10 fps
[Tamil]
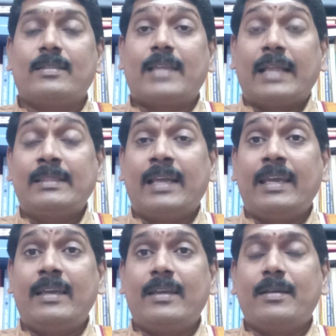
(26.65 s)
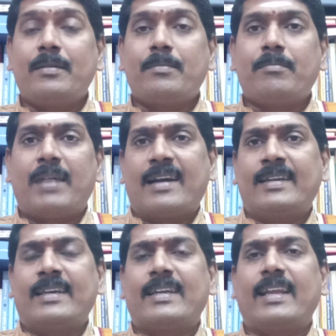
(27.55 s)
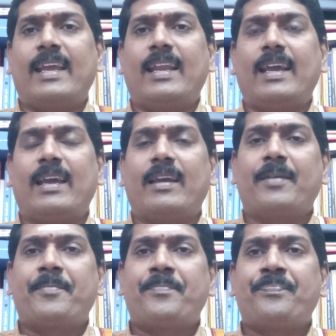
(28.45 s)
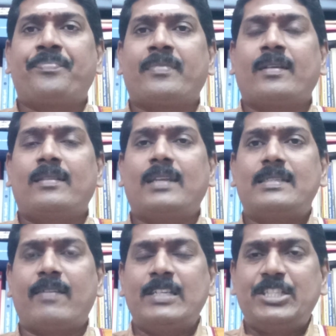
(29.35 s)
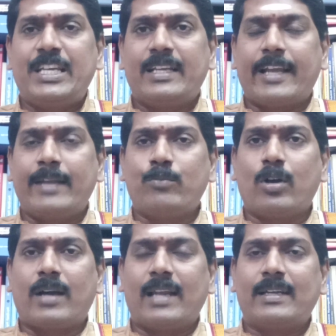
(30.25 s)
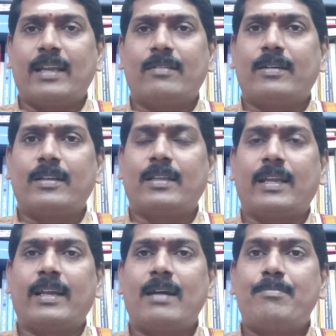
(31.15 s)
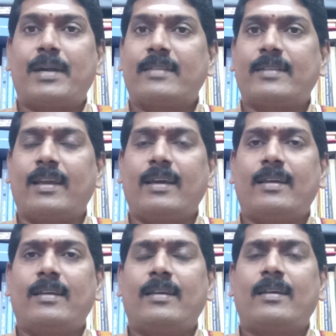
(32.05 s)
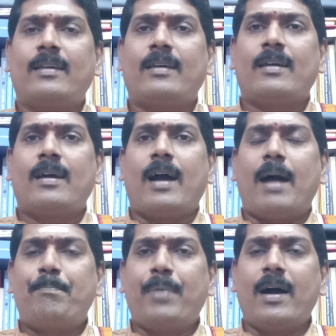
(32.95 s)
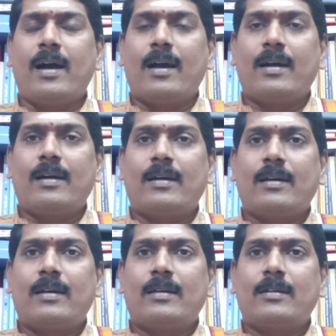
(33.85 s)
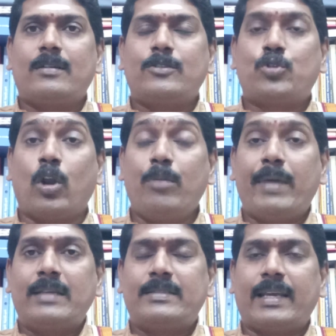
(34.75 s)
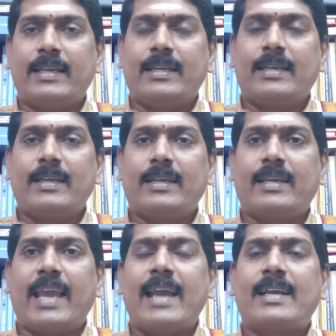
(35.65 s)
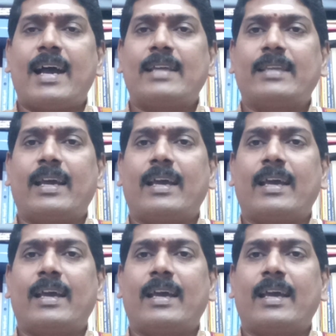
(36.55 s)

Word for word: தந்தை மகனுக்கிடையிலே இந்த செவன்ஜி ரெயின்போ காலனியில் வருது இல்லைங்களா படத்தில் அப்பா சொல் பேச்சை கேட்காத